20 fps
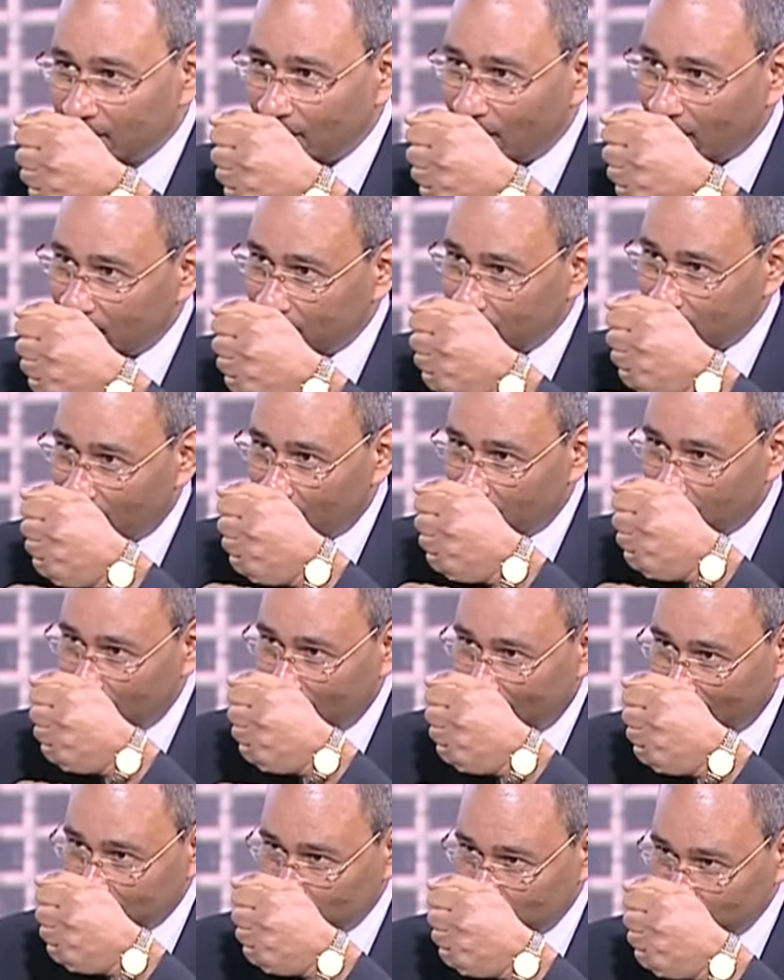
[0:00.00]
العظم عن
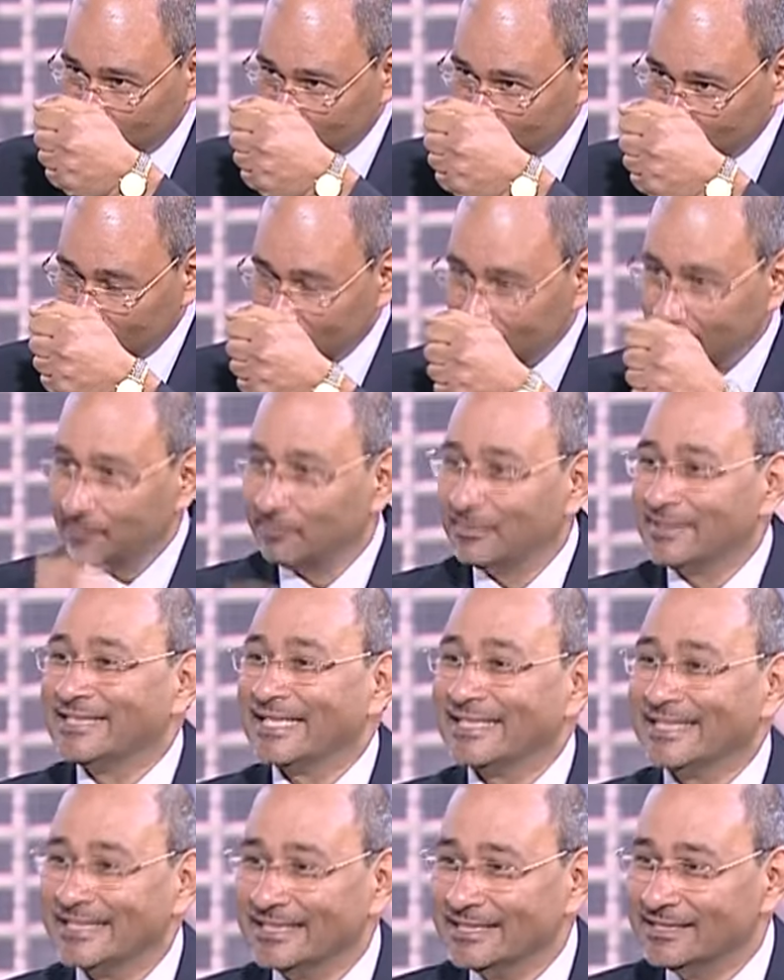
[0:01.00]
بعضه
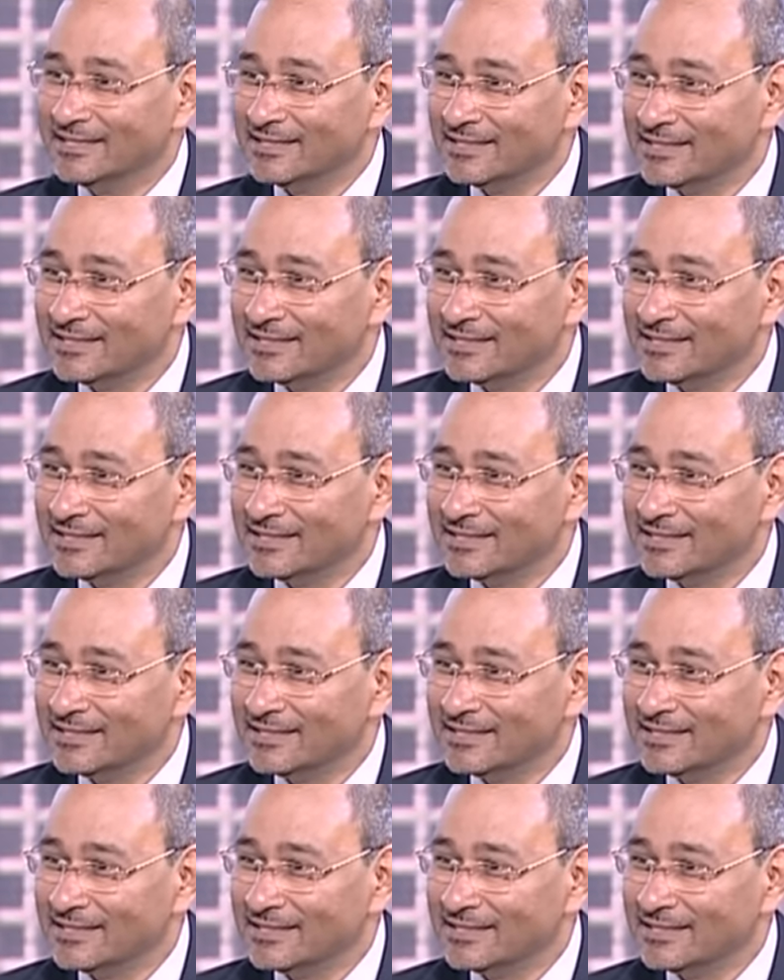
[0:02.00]
بالتدريج